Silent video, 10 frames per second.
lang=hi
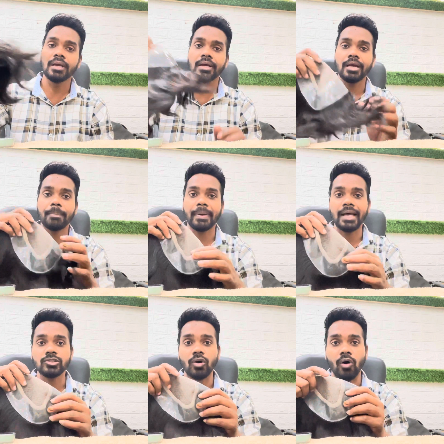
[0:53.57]
हेयर
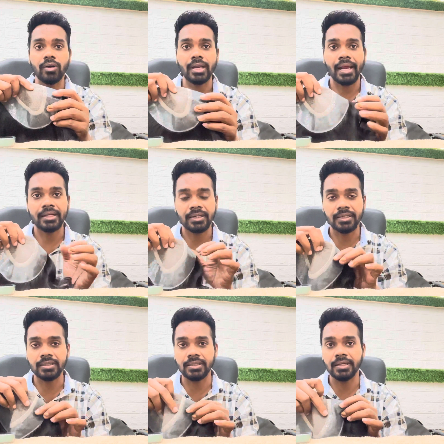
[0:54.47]
पैच ऑनलाइन
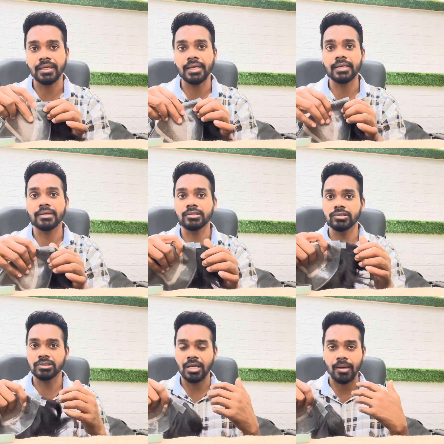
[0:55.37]
ख़रीदते हैं
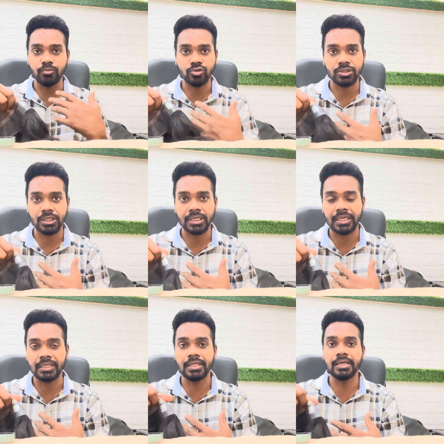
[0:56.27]
या मुझसे
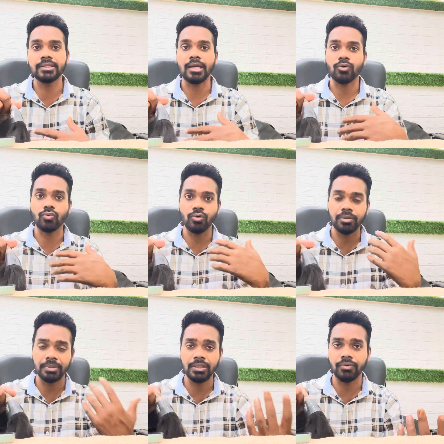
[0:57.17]
ख़रीदें या कोई
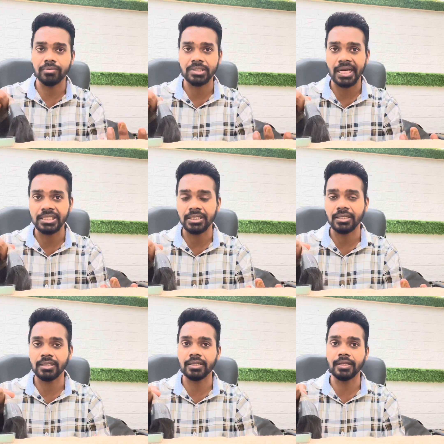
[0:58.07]
भी वेबसाइट से
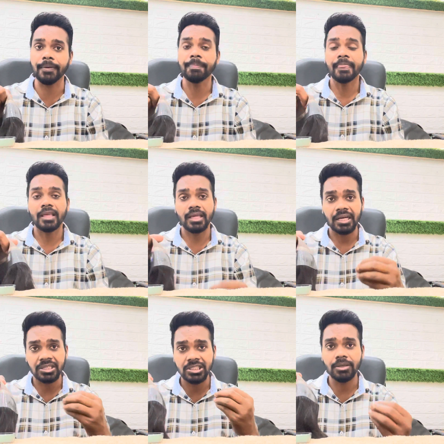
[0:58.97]
ख़रीदें या
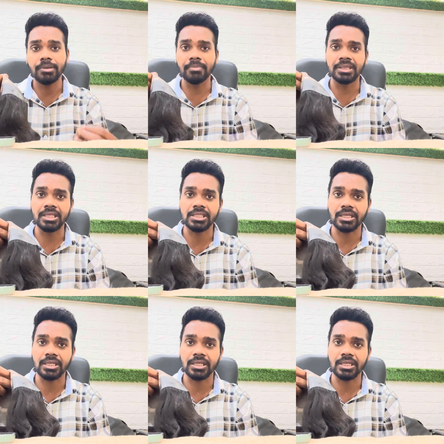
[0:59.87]
किसी भी बंदे से